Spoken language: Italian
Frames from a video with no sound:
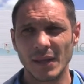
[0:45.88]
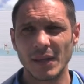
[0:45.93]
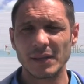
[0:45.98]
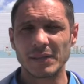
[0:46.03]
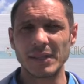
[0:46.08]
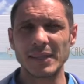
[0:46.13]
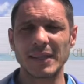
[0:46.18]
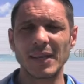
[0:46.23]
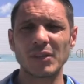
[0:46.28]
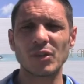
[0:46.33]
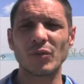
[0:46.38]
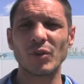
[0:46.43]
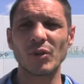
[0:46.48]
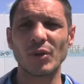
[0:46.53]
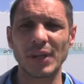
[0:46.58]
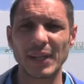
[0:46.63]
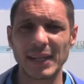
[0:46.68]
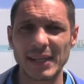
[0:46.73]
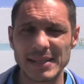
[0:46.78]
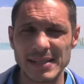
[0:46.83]
Sì, intanto voglio
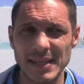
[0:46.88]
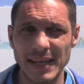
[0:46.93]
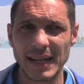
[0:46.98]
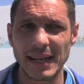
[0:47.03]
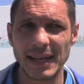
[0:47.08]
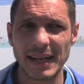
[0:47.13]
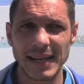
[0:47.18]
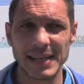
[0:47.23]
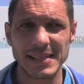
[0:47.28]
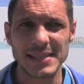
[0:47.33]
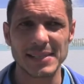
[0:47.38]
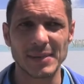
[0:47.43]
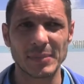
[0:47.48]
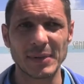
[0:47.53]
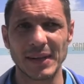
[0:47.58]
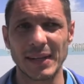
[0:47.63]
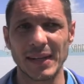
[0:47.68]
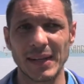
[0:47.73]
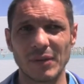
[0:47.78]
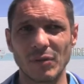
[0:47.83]
ringraziare i ragazzi
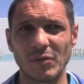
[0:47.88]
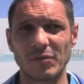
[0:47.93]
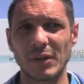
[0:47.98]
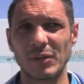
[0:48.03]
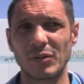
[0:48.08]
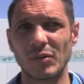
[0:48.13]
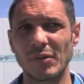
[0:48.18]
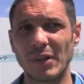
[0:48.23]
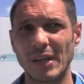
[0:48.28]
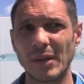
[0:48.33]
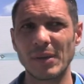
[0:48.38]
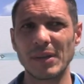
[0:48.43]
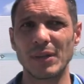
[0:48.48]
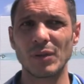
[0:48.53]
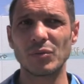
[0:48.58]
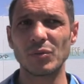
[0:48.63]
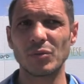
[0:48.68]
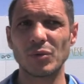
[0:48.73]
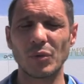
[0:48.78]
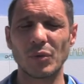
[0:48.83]
perché hanno fatto
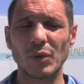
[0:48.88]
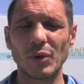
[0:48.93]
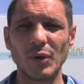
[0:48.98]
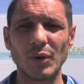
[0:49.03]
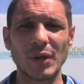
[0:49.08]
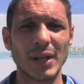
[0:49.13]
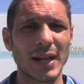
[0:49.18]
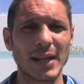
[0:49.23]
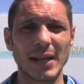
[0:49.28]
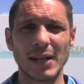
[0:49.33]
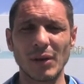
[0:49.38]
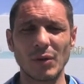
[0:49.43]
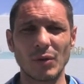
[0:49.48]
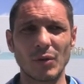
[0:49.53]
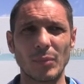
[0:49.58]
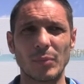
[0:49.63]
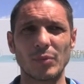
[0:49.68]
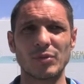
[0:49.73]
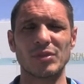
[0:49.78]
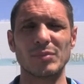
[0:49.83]
veramente tutto quello che era nelle
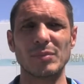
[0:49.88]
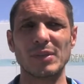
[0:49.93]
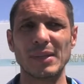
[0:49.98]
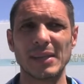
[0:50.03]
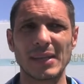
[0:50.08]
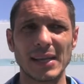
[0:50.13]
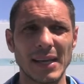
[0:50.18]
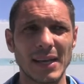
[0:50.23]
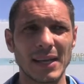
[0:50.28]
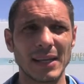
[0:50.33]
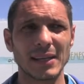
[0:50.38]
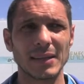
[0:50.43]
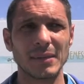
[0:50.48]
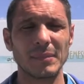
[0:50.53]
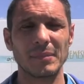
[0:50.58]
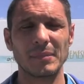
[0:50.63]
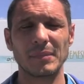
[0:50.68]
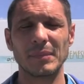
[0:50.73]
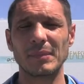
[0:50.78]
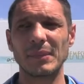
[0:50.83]
loro possibilità
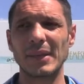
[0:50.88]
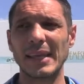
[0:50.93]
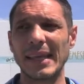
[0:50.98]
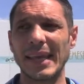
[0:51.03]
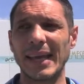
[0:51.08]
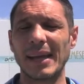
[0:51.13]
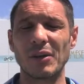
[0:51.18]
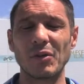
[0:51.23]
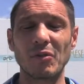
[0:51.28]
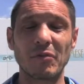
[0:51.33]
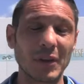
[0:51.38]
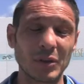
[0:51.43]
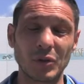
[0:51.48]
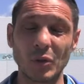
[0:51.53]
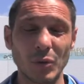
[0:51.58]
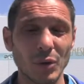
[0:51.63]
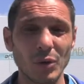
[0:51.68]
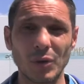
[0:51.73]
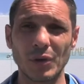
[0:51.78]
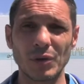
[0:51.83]
e hanno fatto
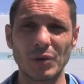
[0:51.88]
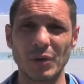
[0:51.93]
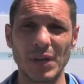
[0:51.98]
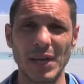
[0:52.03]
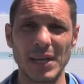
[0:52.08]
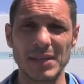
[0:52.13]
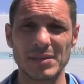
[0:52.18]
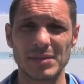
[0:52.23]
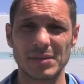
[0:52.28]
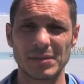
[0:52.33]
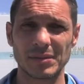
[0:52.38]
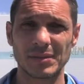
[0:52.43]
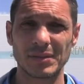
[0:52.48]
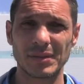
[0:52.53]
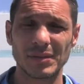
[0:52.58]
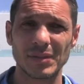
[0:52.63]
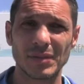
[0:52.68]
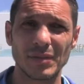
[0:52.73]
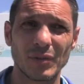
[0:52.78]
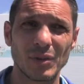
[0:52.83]
quello che gli ho chiesto.
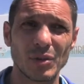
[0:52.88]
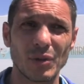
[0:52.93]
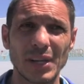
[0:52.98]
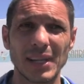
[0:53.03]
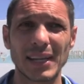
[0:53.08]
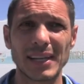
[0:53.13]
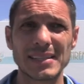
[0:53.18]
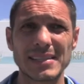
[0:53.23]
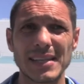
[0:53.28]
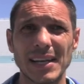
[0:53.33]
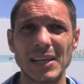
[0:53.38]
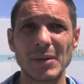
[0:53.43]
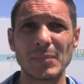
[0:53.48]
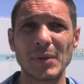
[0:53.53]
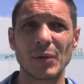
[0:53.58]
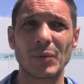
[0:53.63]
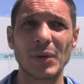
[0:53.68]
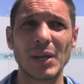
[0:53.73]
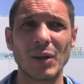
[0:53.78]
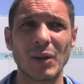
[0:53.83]
Voglio ringraziarli
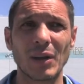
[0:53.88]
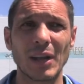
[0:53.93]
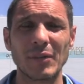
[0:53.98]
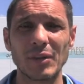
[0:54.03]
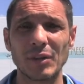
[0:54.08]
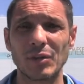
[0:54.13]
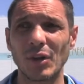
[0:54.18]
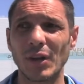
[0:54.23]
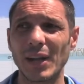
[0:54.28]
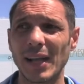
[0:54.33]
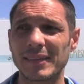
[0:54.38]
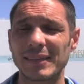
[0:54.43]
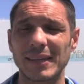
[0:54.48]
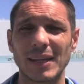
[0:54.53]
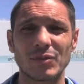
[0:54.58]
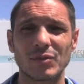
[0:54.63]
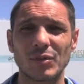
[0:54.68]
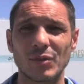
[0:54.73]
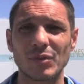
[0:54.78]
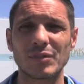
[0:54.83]
per quello, la vittoria se
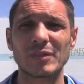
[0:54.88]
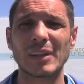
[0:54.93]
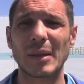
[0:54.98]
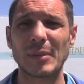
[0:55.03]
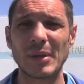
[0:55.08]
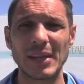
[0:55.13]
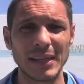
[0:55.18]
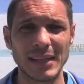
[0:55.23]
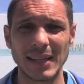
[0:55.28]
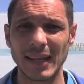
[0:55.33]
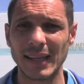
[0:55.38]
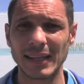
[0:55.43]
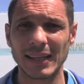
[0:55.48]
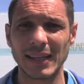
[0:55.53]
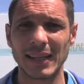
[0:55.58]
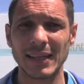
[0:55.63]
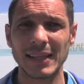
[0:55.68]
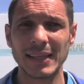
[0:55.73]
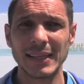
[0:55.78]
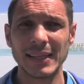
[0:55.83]
la sono
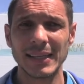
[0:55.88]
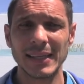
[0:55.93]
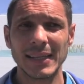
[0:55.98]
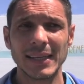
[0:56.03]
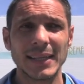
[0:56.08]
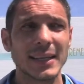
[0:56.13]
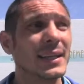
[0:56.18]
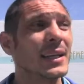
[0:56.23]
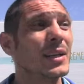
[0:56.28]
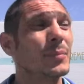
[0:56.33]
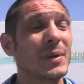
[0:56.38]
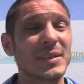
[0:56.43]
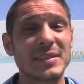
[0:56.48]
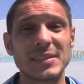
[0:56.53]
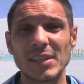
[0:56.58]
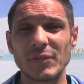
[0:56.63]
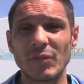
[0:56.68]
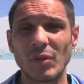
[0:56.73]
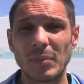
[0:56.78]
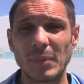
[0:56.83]
strameritata. Il
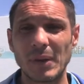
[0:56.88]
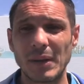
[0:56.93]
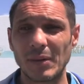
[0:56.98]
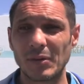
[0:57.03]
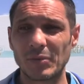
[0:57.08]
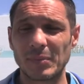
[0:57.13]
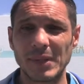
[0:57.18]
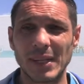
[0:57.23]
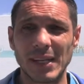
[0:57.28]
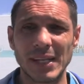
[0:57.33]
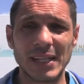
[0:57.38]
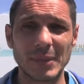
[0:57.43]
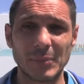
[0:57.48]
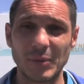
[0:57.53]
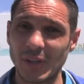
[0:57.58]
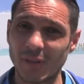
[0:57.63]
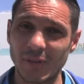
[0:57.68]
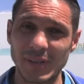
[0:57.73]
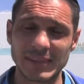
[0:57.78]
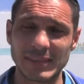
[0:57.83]
passivo per l'ospedaletti
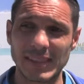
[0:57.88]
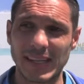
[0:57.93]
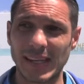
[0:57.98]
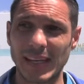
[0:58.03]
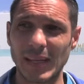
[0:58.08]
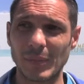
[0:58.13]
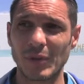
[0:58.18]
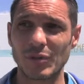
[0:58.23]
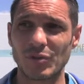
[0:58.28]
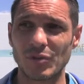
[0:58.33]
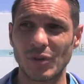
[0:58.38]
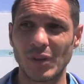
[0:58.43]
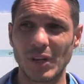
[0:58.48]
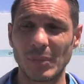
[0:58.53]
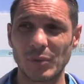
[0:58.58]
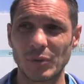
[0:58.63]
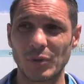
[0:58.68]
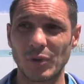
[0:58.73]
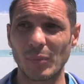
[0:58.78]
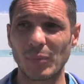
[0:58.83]
poteva essere anche maggiore,
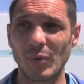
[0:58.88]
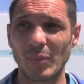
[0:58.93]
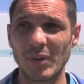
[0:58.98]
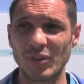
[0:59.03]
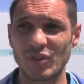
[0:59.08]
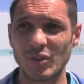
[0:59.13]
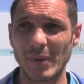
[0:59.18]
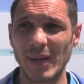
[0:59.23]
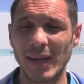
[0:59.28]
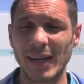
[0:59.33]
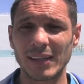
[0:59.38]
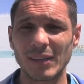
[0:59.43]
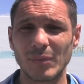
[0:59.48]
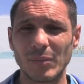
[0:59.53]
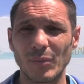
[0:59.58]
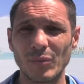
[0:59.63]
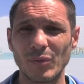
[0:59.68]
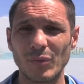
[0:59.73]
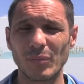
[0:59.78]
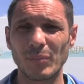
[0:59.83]
purtroppo mi è mancata
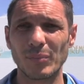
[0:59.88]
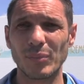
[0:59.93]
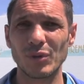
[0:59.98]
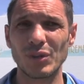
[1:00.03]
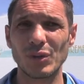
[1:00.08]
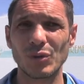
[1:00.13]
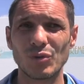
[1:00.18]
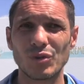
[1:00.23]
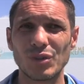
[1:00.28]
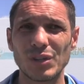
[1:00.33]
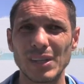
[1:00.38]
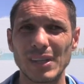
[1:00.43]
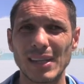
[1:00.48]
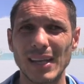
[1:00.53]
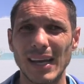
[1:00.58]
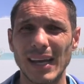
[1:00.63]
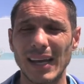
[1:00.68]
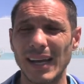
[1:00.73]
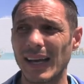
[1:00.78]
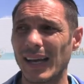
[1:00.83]
un po' di
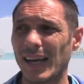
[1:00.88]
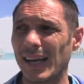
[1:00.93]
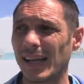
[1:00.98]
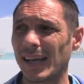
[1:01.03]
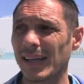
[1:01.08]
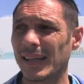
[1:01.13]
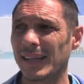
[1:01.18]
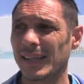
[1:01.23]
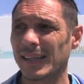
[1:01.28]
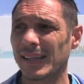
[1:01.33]
lucidità